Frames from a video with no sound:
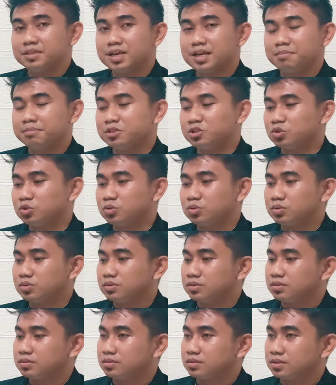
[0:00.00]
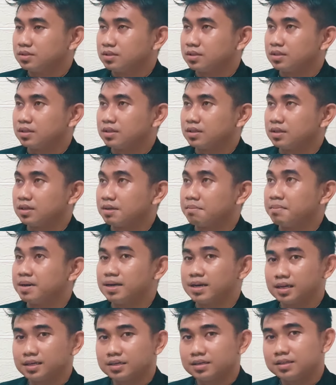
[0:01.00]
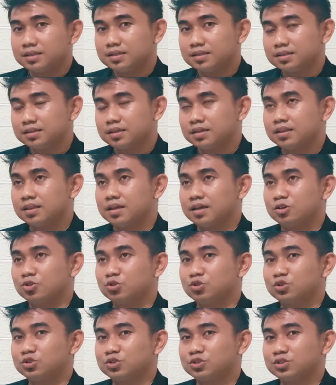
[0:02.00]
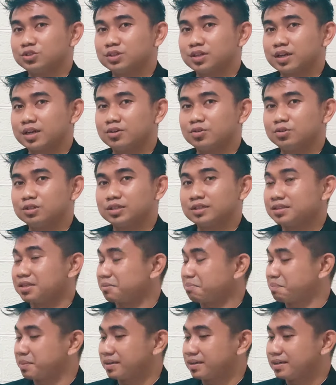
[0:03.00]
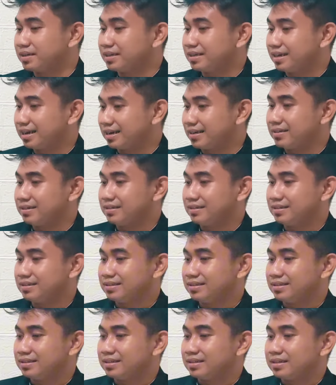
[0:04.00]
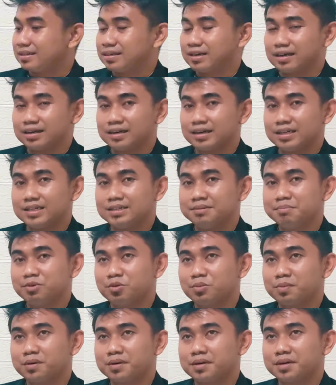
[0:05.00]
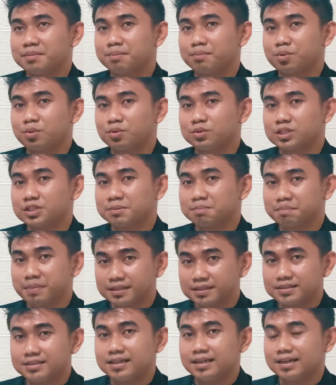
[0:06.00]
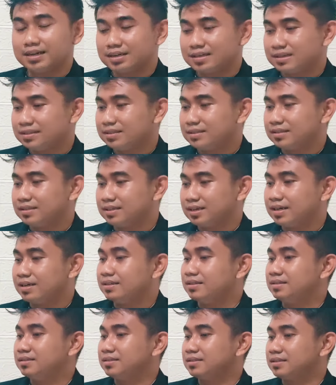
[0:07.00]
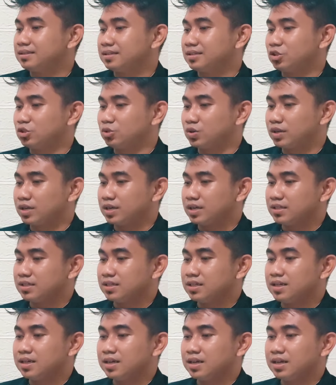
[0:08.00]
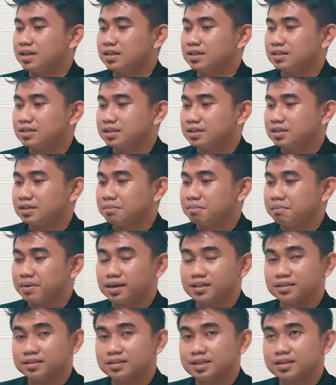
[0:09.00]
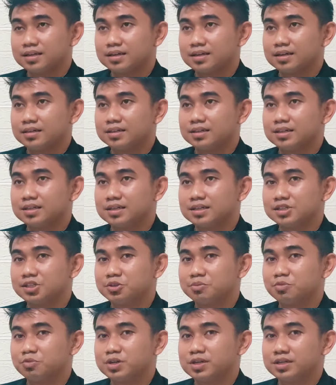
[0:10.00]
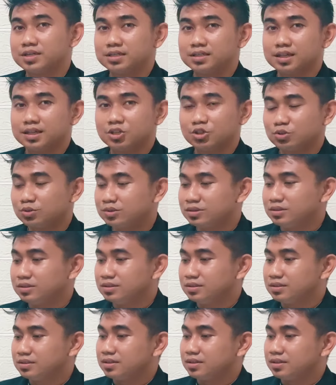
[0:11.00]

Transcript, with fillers: Islam itu uh, kembali lagi kita harus selalu tentang pendidikan. Iya. Karena ini merupakan proses panjang yang uh, tujuan dasarnya adalah mengantarkan generasi muda kita itu